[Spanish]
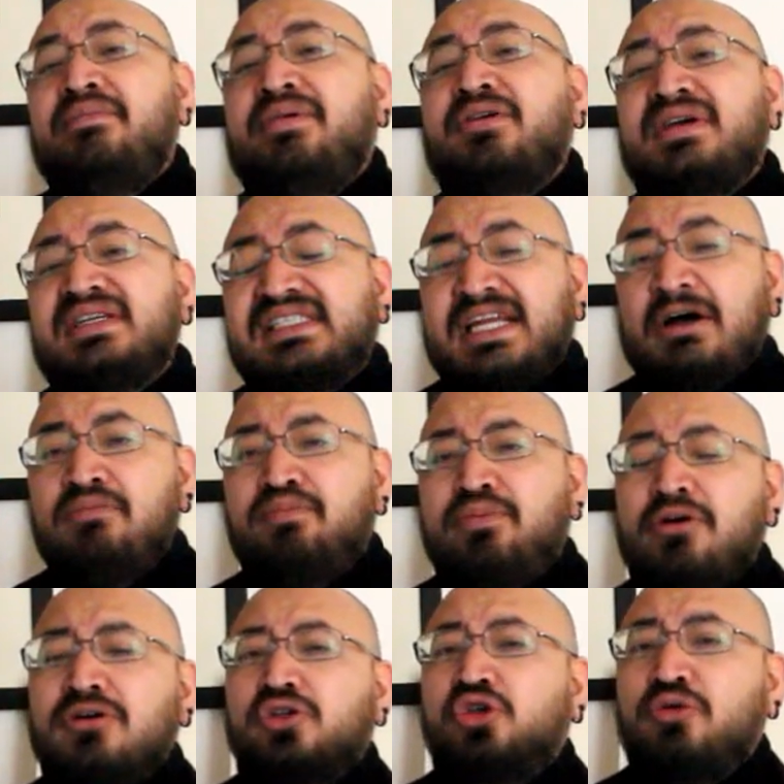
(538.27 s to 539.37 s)
pero que está un
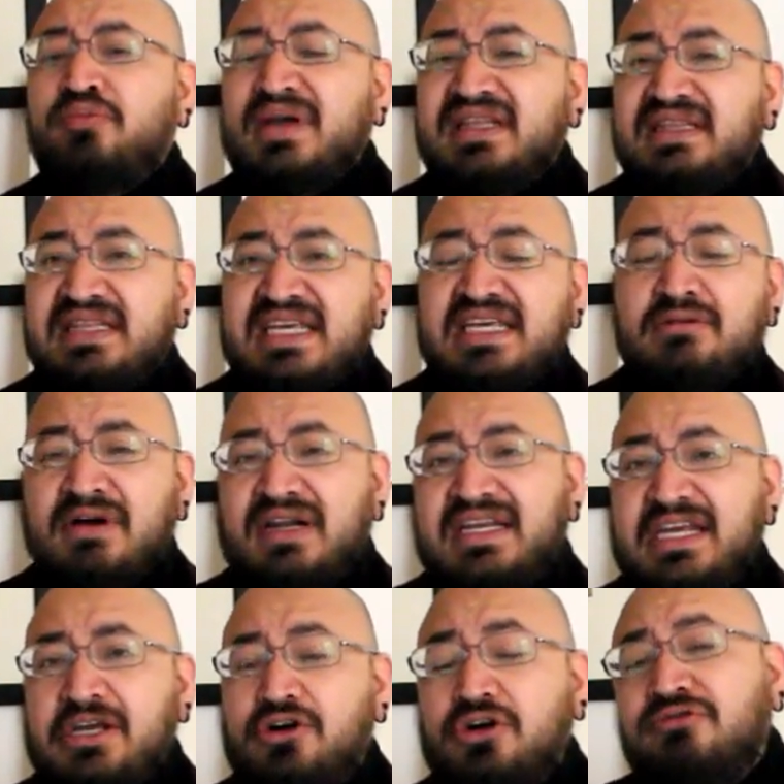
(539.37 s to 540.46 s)
poco sometido al
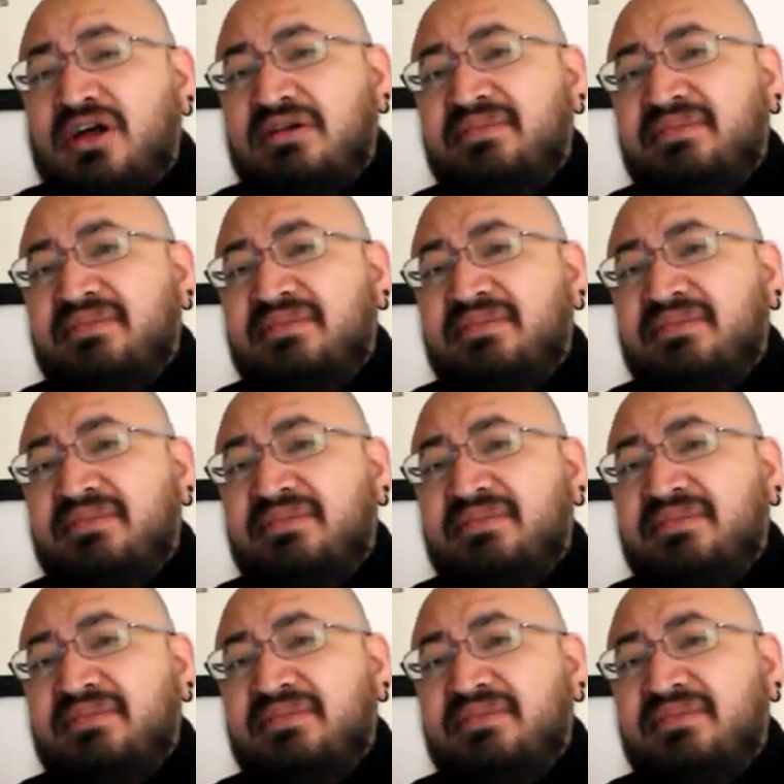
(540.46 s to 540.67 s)
guión,